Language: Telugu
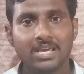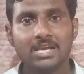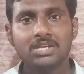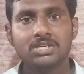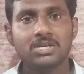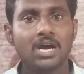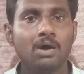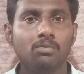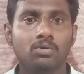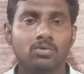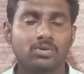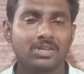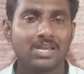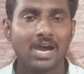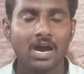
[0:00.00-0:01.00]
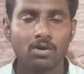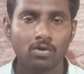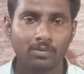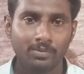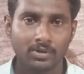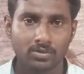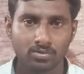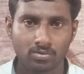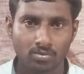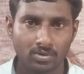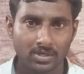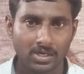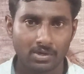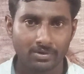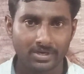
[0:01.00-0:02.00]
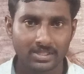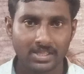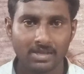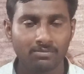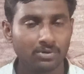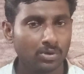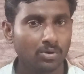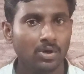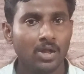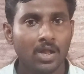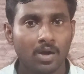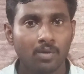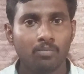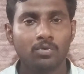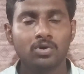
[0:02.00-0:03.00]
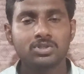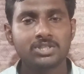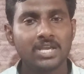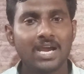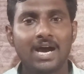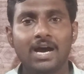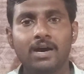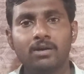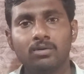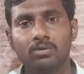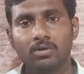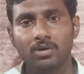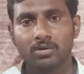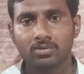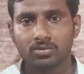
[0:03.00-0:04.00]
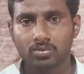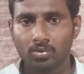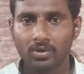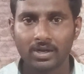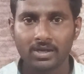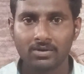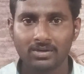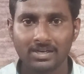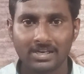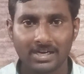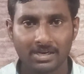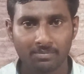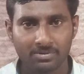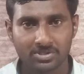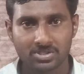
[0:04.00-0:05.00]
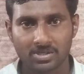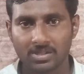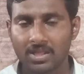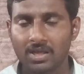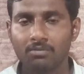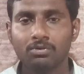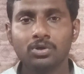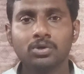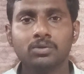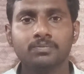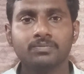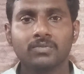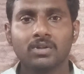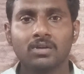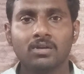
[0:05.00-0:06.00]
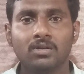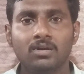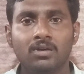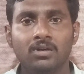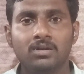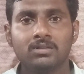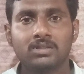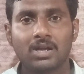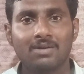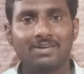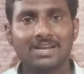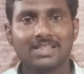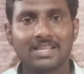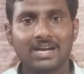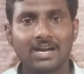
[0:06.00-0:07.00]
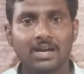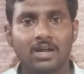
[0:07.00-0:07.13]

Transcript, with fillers: ఏషావు యాకోబులకు తోడుగా ఉన్న దేవుడు మోసే అహరోన్లకు తోడయుండి నడిపించిన దేవుడు తర్వాత